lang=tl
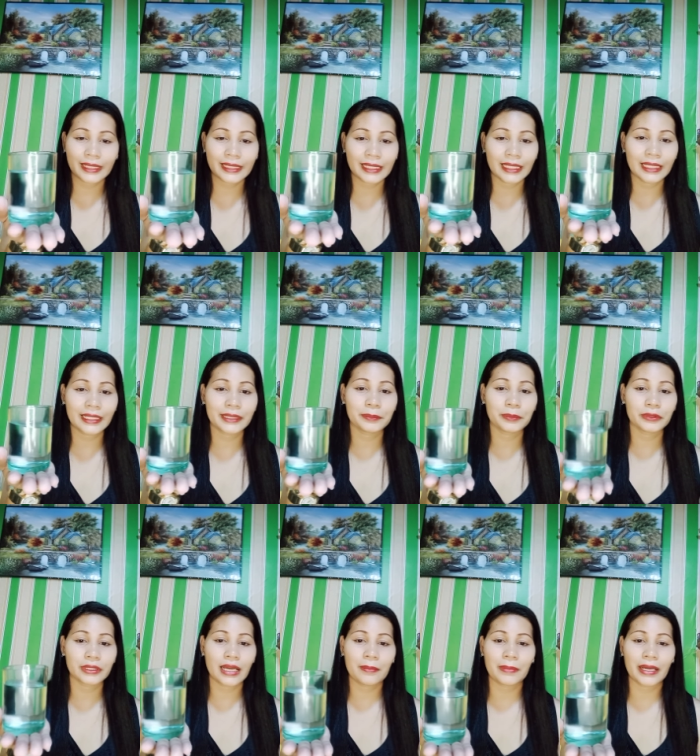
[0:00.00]
Clear po
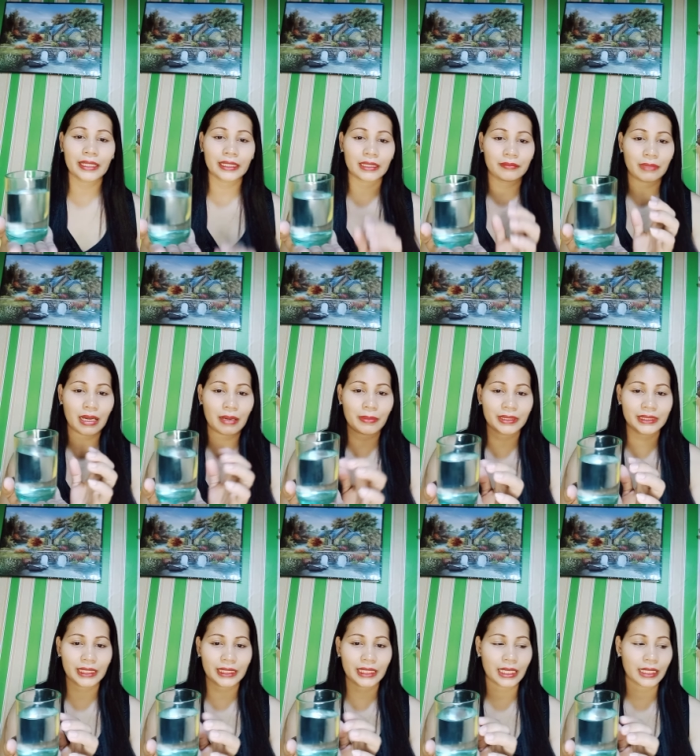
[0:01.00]
dapat
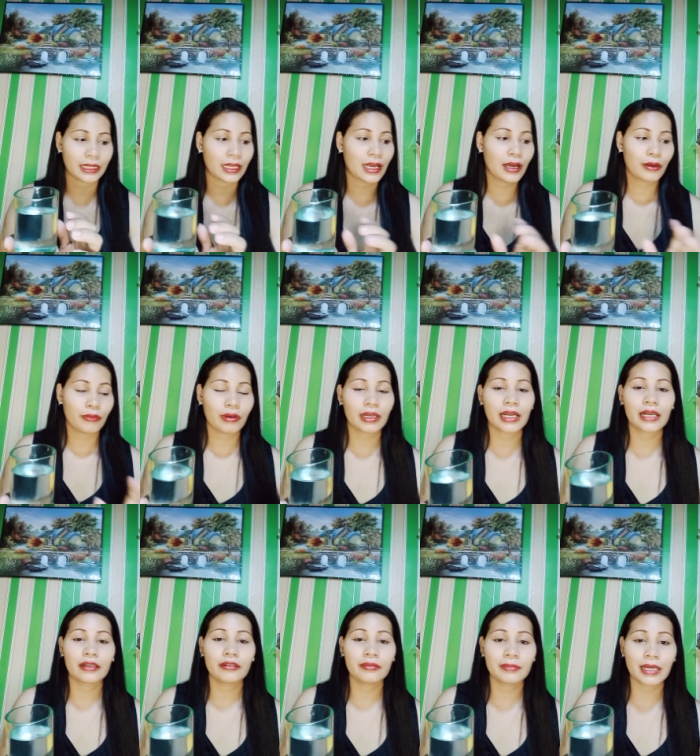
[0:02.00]
inbabasagin. Huwag
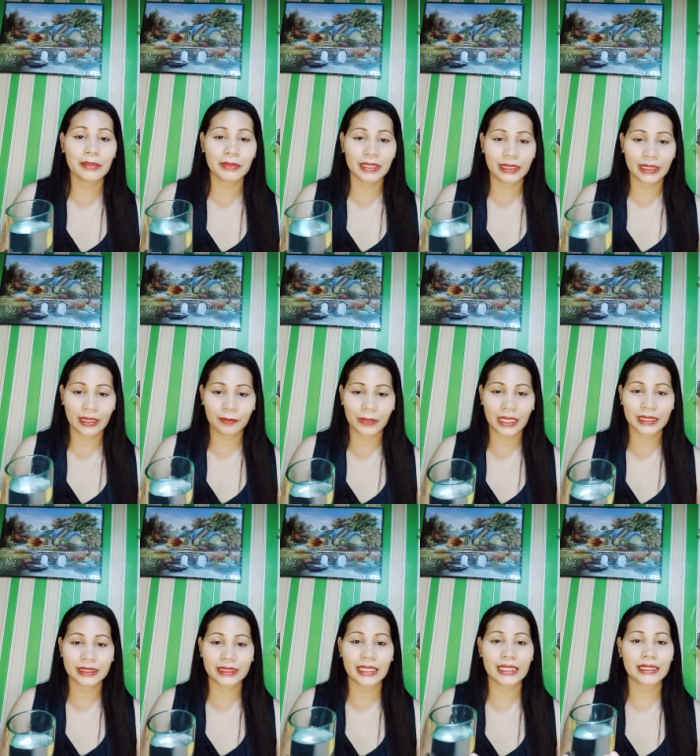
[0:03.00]
kang gumamit ng
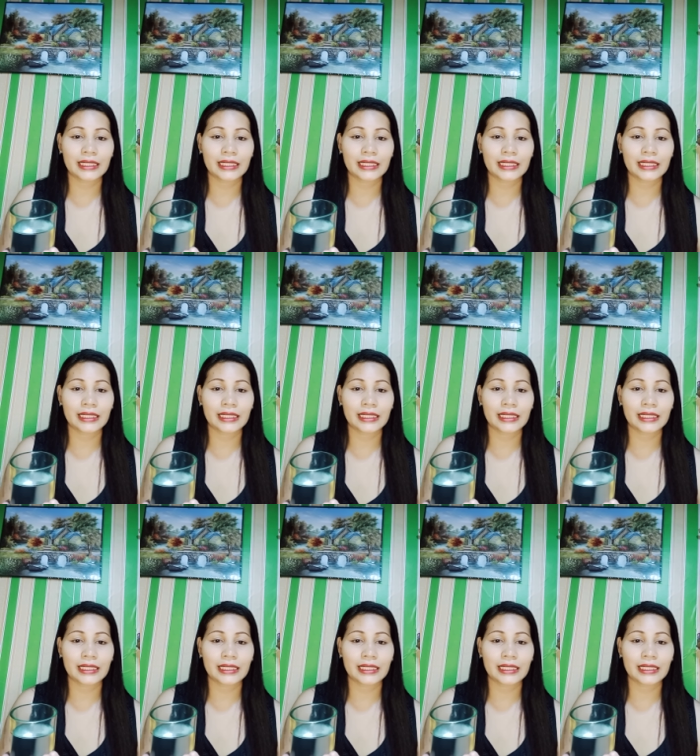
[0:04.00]
plastic